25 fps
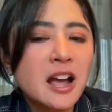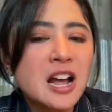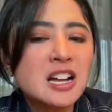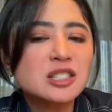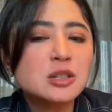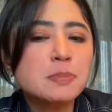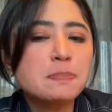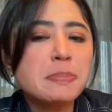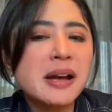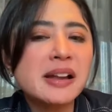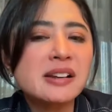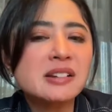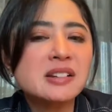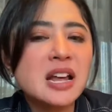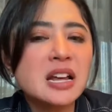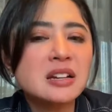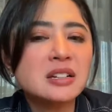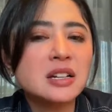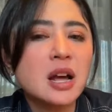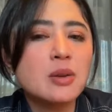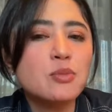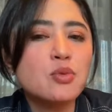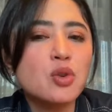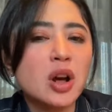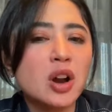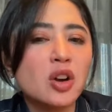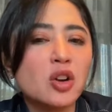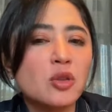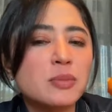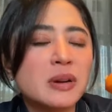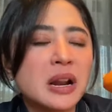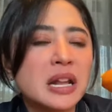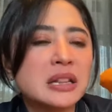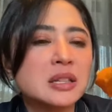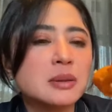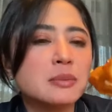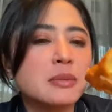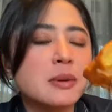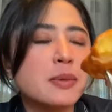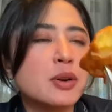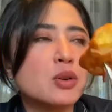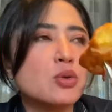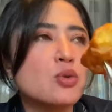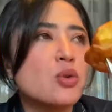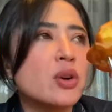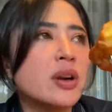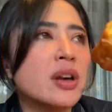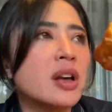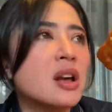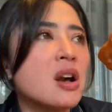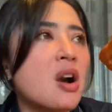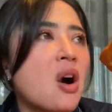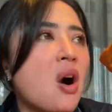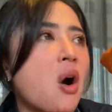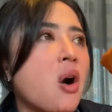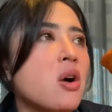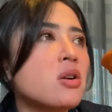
gak sepadan kamu kalau berantem sama gue